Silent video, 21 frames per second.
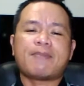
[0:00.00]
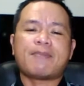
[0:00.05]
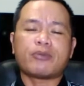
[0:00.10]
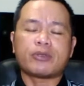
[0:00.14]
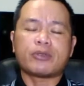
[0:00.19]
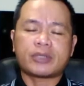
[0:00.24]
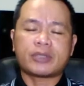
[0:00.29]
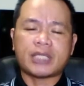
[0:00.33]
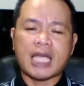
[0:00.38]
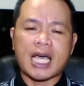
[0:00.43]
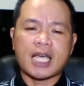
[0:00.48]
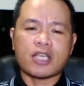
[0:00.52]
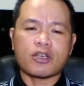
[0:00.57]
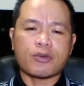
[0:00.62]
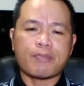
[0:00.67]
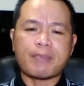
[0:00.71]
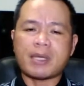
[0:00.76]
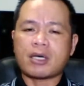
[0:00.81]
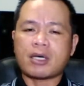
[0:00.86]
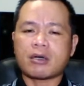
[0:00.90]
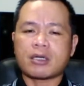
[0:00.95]
po tayo
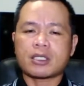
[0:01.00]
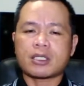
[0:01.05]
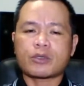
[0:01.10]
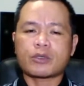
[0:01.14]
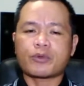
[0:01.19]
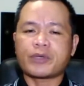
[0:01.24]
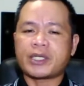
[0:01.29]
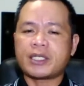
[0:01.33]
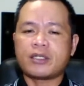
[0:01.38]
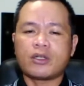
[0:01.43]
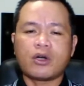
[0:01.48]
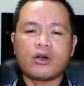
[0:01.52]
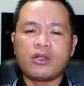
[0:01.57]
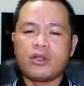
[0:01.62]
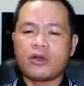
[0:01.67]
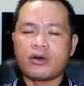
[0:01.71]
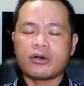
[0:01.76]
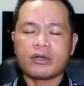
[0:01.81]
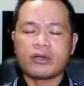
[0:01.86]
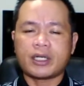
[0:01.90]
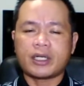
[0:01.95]
because we're no
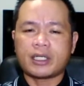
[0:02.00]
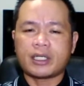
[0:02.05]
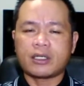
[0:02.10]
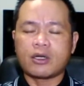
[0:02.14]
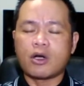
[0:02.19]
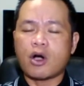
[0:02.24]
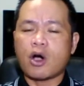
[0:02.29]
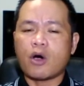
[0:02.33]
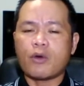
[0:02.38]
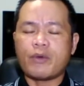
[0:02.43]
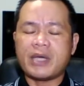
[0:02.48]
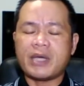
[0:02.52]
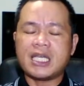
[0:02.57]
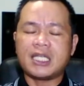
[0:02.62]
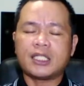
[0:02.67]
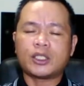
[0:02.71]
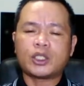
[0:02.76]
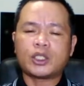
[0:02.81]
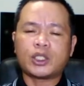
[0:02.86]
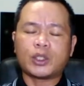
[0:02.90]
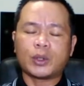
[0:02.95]
longer
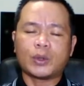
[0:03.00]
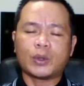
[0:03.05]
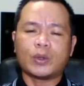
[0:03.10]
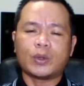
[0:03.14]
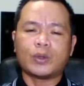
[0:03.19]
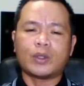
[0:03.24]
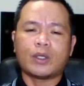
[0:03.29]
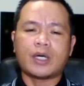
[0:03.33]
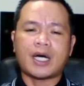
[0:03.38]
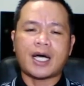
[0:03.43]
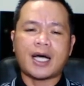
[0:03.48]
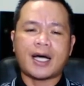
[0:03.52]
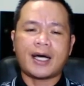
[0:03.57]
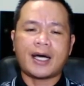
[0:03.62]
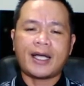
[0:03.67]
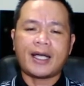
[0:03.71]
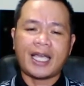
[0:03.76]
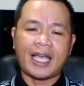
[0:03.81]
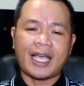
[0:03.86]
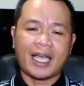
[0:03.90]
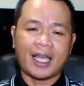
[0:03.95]
going to uh,
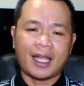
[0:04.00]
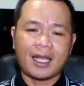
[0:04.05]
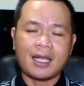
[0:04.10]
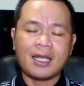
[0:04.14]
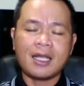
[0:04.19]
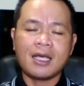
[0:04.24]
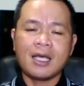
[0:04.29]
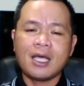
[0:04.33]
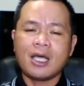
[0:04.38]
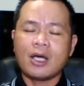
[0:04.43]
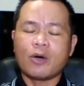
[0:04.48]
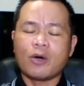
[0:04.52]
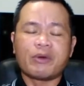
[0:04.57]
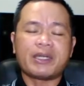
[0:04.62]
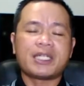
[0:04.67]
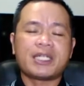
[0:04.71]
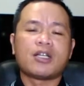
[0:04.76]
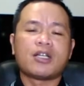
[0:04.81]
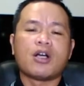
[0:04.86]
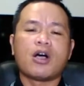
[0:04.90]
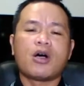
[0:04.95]
hell.
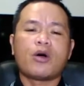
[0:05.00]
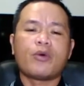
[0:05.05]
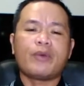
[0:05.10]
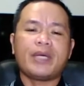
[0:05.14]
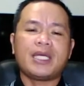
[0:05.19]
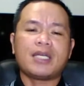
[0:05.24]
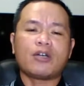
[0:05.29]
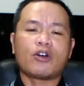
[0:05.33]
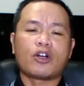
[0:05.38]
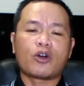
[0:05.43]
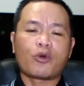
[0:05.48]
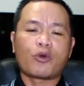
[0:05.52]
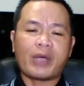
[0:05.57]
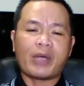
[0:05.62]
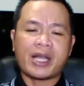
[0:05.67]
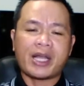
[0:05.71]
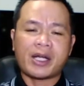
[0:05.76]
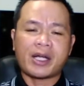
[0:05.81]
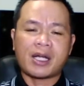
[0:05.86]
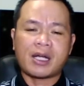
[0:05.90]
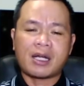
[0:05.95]
We're going or
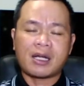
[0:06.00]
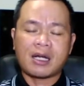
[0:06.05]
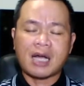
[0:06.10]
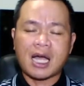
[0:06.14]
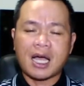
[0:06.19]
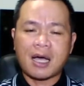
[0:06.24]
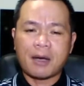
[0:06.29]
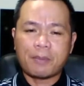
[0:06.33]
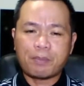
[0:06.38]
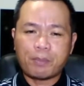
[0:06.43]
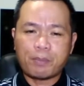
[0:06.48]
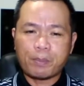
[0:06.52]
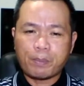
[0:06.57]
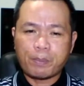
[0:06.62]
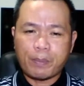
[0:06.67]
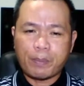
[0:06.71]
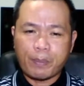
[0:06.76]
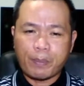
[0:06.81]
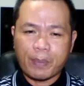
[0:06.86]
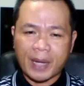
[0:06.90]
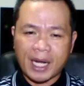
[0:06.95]
we're uh,
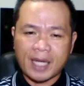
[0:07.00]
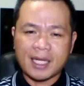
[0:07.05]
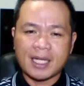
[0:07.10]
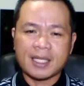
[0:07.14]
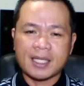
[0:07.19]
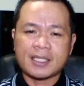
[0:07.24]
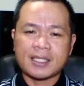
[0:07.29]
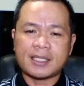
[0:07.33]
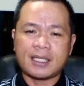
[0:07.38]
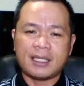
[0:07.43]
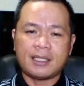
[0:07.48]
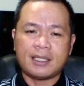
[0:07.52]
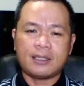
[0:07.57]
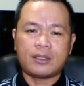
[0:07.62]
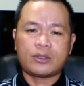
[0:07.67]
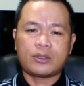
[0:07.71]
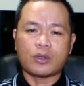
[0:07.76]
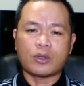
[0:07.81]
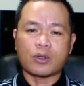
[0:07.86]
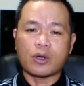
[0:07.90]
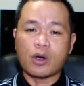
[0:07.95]

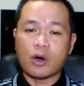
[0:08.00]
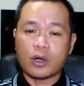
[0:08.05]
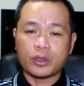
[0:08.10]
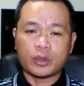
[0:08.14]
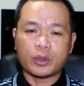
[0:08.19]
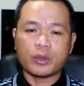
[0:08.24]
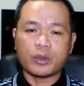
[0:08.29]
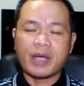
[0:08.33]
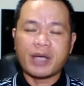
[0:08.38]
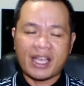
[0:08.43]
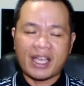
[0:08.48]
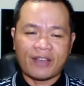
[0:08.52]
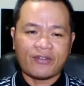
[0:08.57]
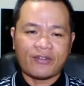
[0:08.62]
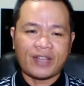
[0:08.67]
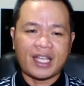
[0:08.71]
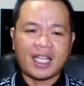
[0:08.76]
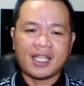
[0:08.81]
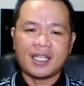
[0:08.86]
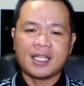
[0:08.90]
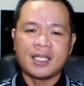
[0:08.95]
predestined to go to
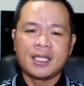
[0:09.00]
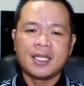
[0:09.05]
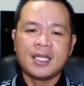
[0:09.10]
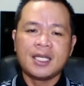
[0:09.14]
heaven.